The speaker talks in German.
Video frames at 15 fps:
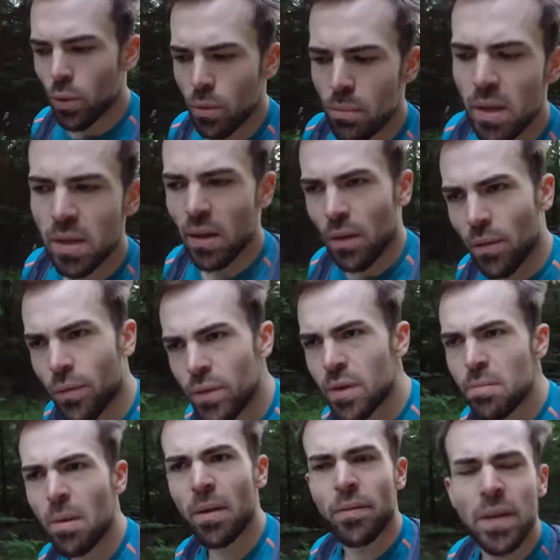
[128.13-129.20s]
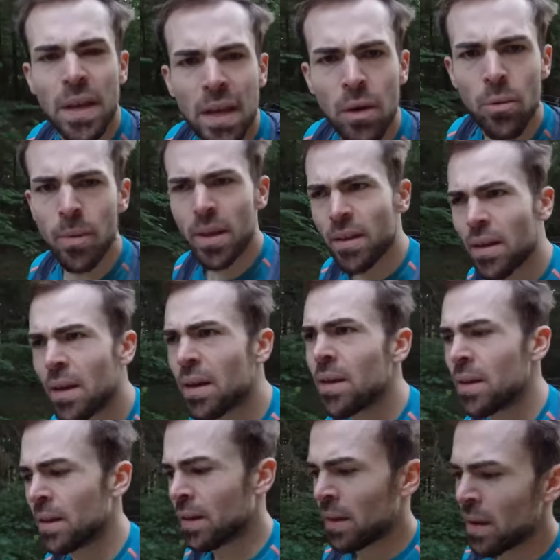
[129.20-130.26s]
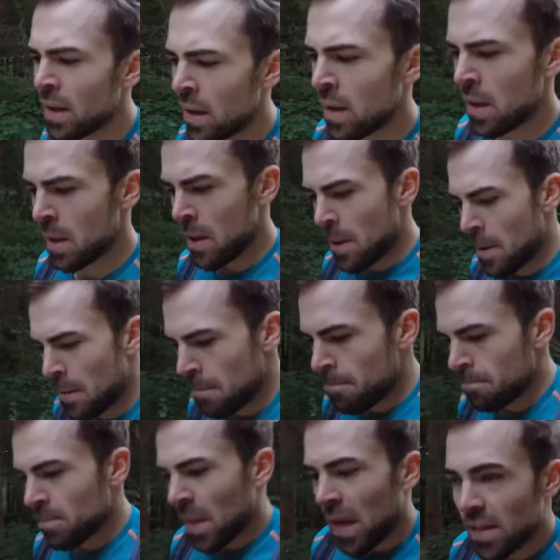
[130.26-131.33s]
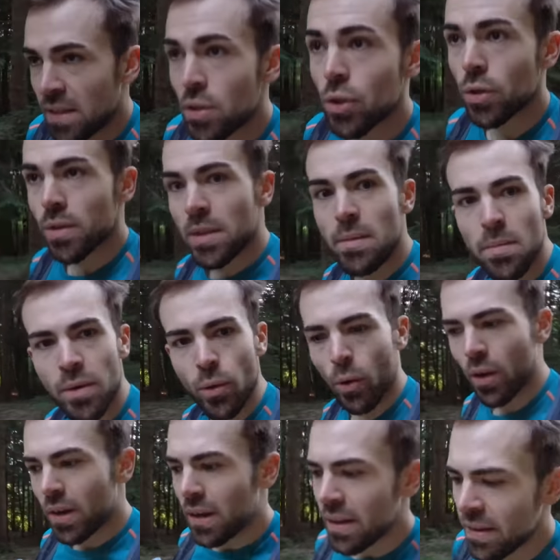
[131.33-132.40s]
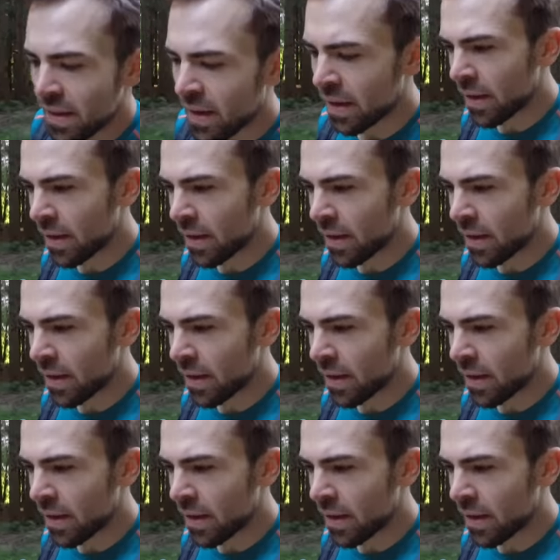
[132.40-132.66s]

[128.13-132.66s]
Höhenmeter auf nicht mal 4 Kilometer. Das ist schon ziemlich ordentlich.